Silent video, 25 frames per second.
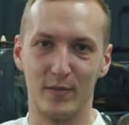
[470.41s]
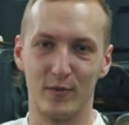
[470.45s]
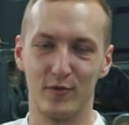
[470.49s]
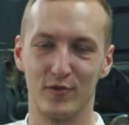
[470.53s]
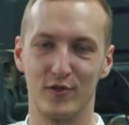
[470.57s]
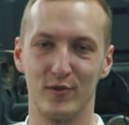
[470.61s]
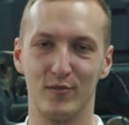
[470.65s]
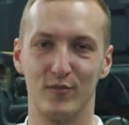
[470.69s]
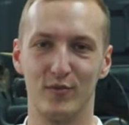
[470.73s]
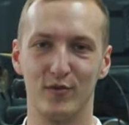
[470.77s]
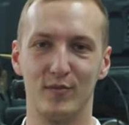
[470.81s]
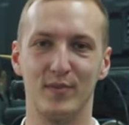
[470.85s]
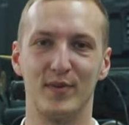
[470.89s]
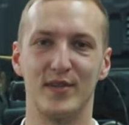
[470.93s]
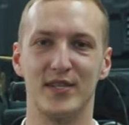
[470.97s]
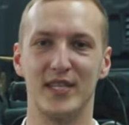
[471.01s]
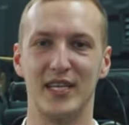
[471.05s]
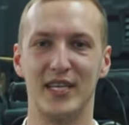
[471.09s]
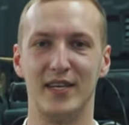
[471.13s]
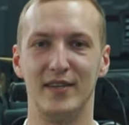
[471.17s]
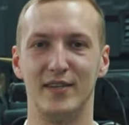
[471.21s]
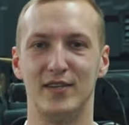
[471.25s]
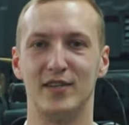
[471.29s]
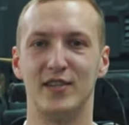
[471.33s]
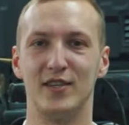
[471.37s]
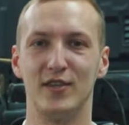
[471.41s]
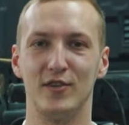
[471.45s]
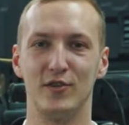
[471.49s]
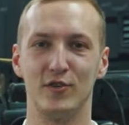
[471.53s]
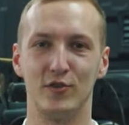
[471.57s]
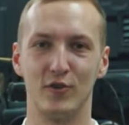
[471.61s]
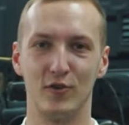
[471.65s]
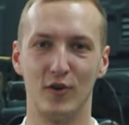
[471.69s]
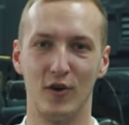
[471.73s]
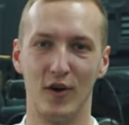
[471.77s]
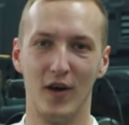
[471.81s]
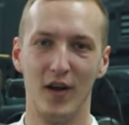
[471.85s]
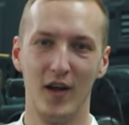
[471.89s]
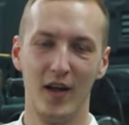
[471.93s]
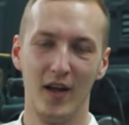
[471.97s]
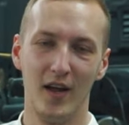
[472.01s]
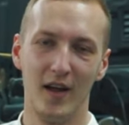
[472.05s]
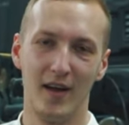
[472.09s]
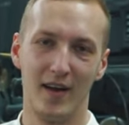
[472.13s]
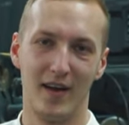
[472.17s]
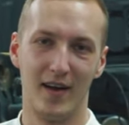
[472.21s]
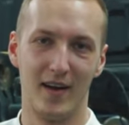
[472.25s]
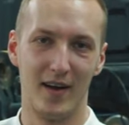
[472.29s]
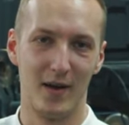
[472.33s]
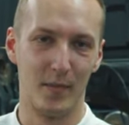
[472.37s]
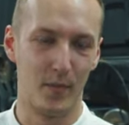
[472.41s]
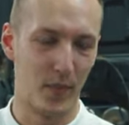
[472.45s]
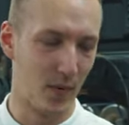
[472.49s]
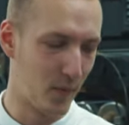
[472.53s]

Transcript: Можно будет поставить еще э,